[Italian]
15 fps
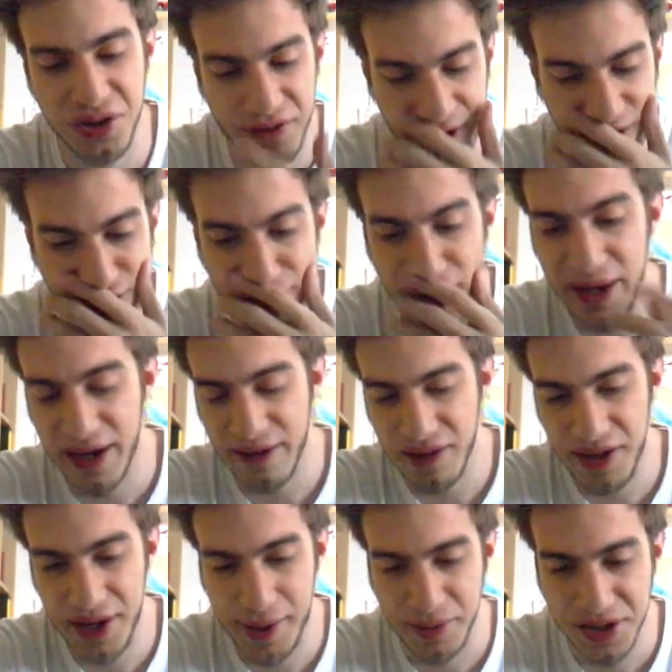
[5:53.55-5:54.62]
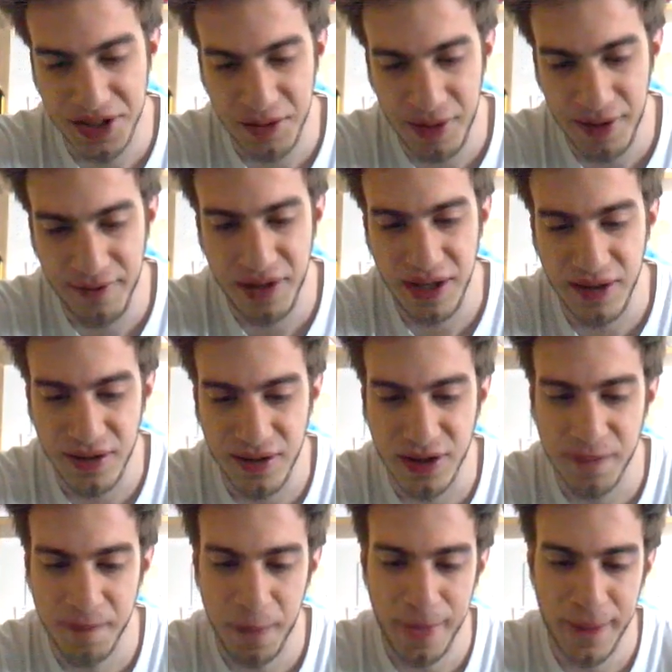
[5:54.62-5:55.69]
fatto bene, vediamo se abbiamo
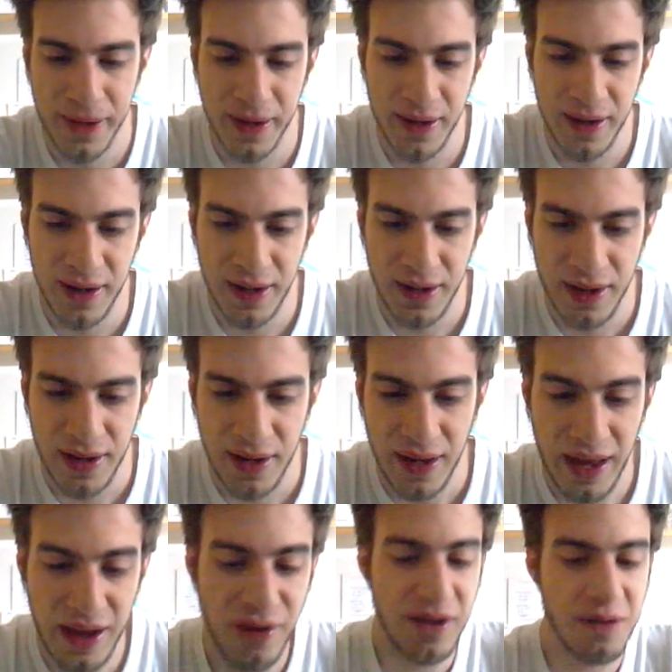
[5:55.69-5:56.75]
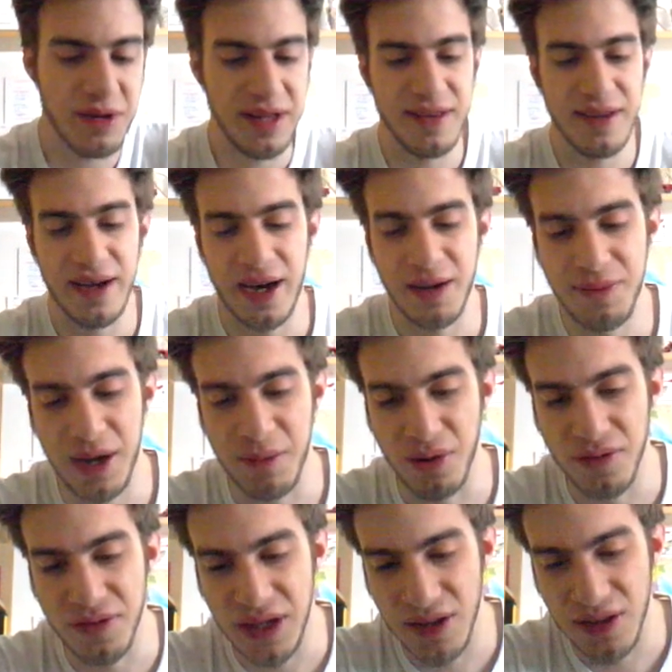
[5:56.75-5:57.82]
vinto. E ovviamente
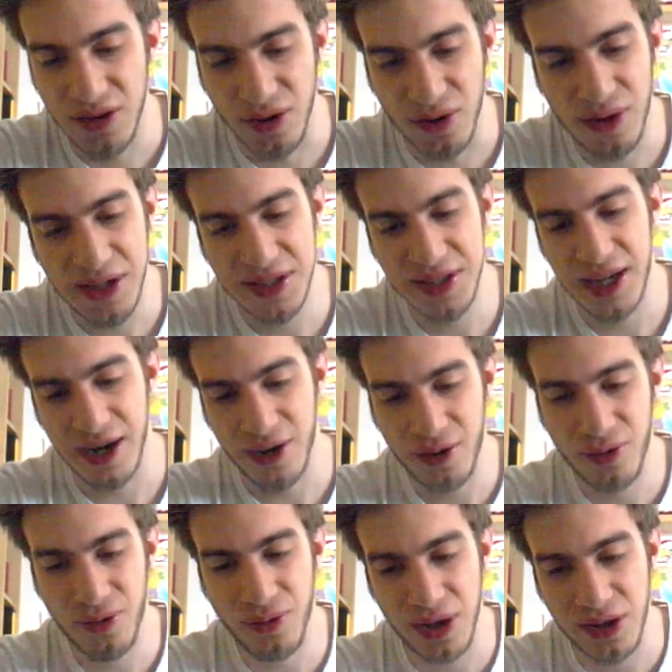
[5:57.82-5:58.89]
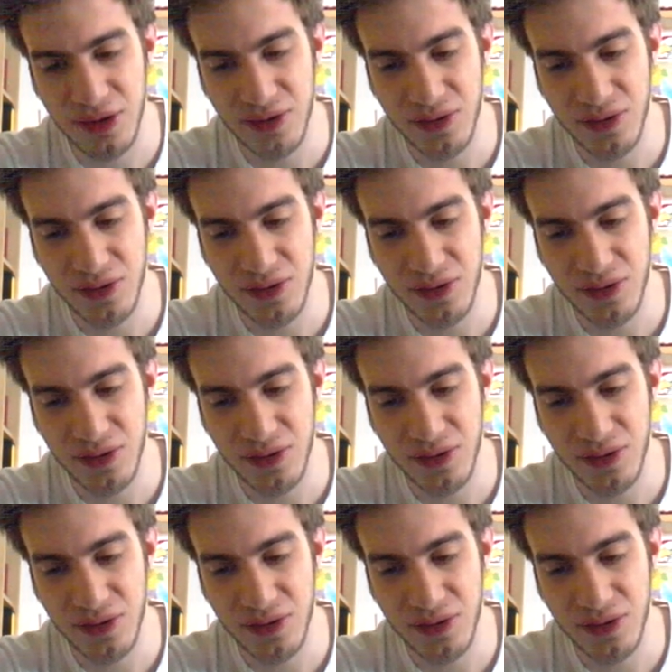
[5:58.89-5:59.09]
abbiamo vinto, questa è la